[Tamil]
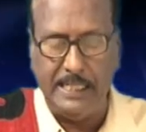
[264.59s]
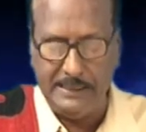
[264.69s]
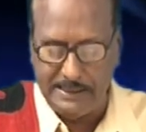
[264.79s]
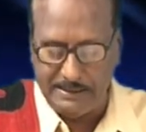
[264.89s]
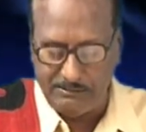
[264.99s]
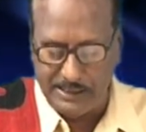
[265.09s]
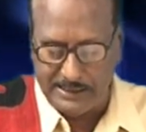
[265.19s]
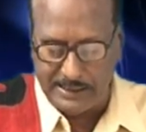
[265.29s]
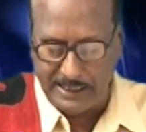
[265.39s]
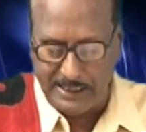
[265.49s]
அந்த
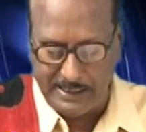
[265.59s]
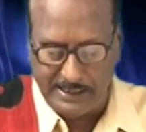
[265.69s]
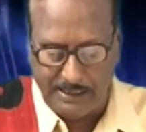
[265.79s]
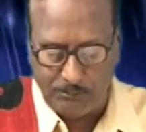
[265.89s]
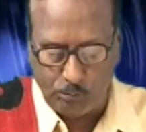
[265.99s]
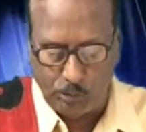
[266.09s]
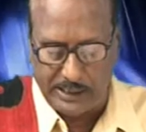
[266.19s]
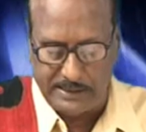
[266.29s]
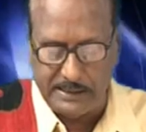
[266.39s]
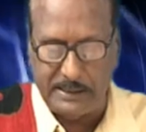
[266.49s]
விலங்குகளையெல்லாம்
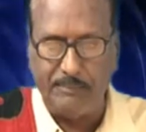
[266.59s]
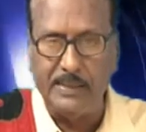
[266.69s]
உடைத்து